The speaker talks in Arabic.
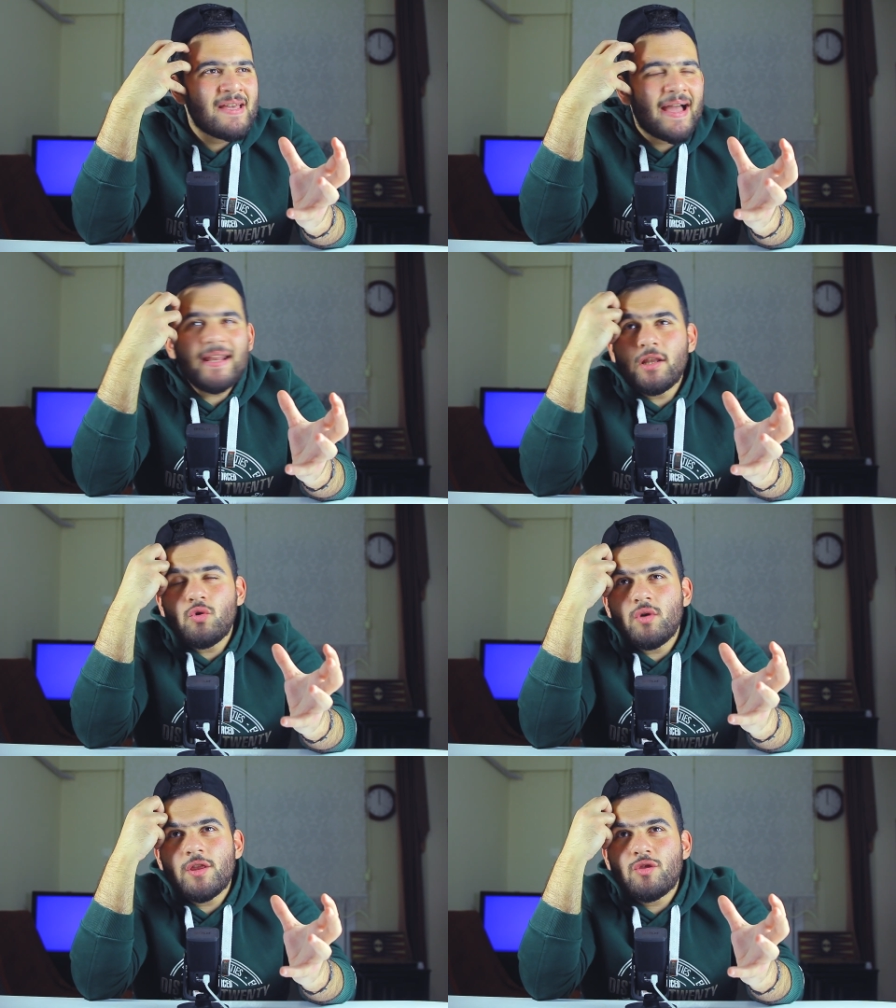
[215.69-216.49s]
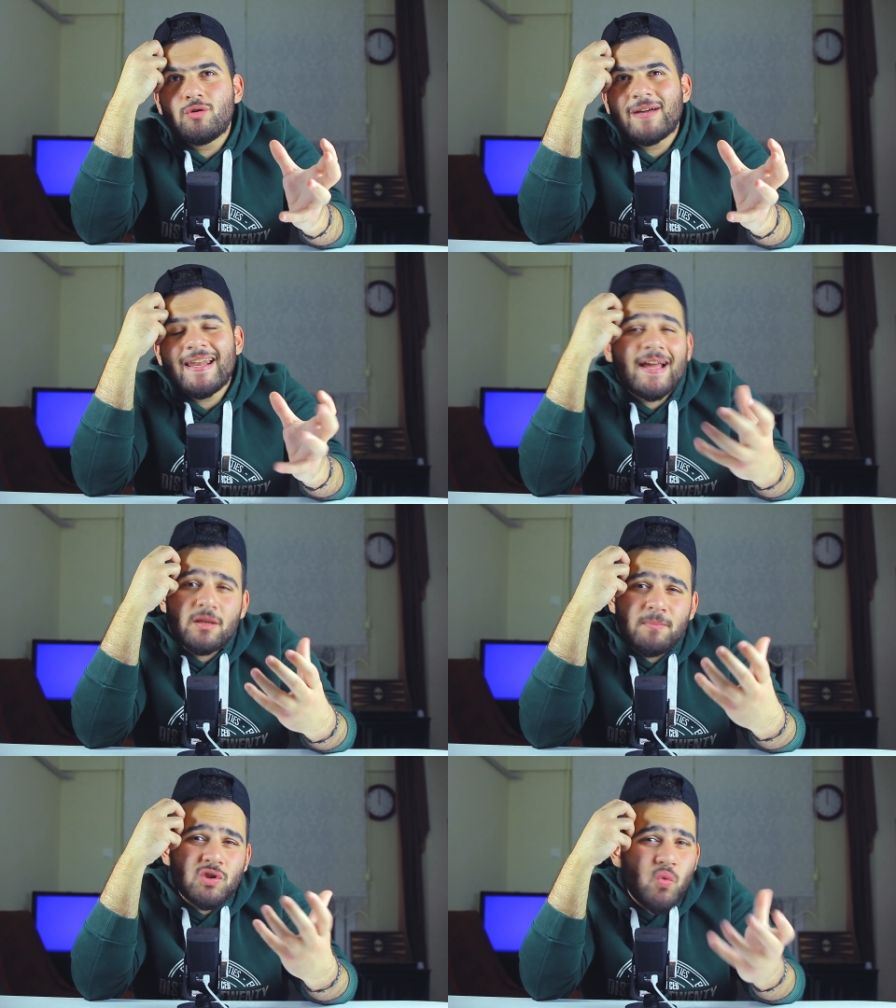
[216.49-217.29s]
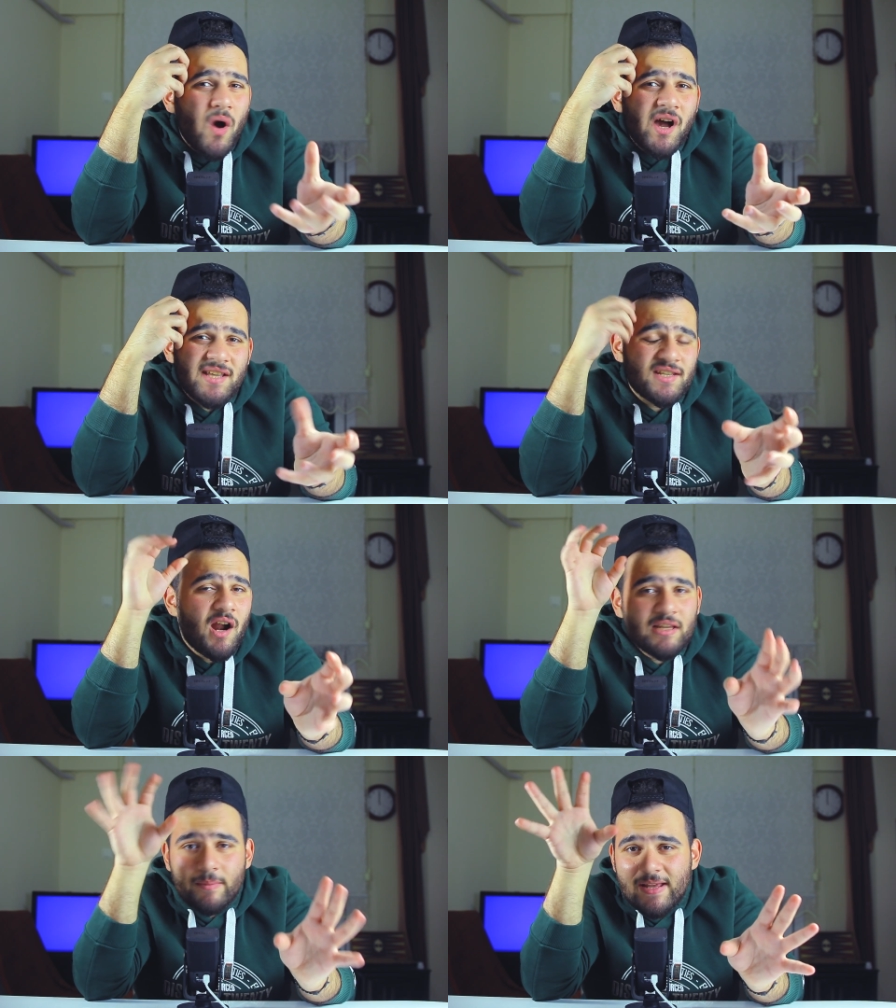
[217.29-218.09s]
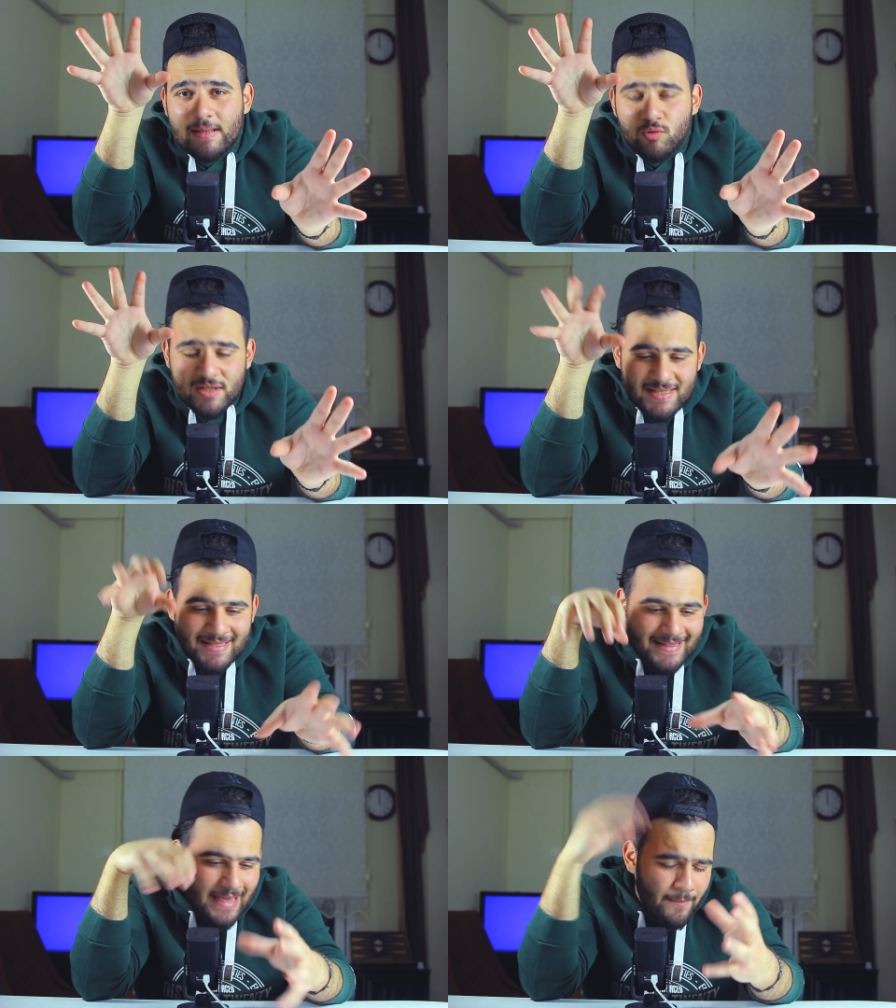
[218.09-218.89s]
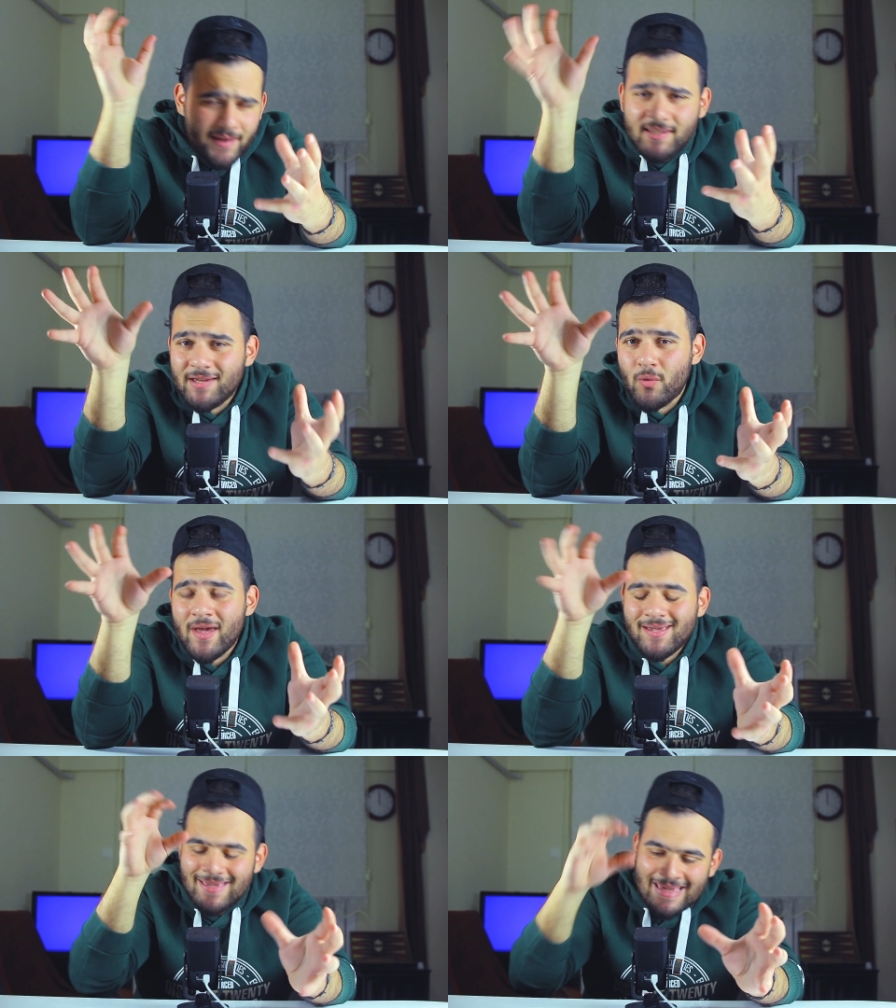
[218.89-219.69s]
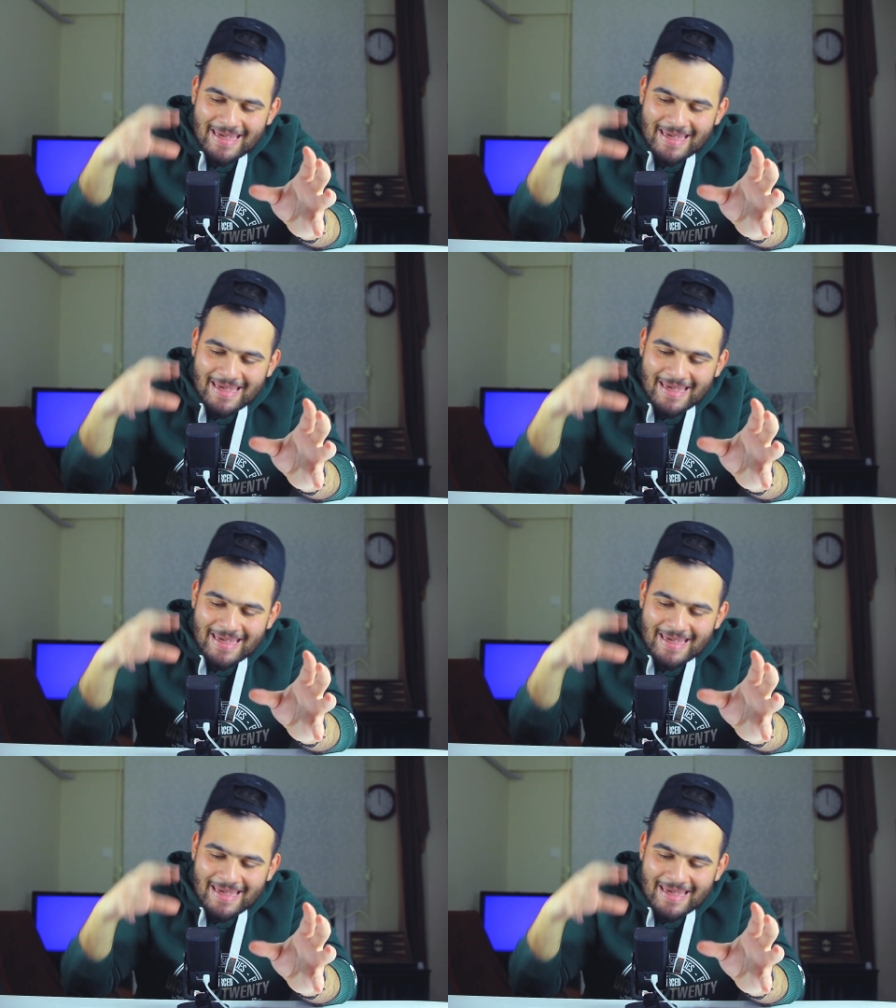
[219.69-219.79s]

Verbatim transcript: خلينا نقول انه انا كنت بتوقع صراحه من هذا المسلسل كباديه وهيك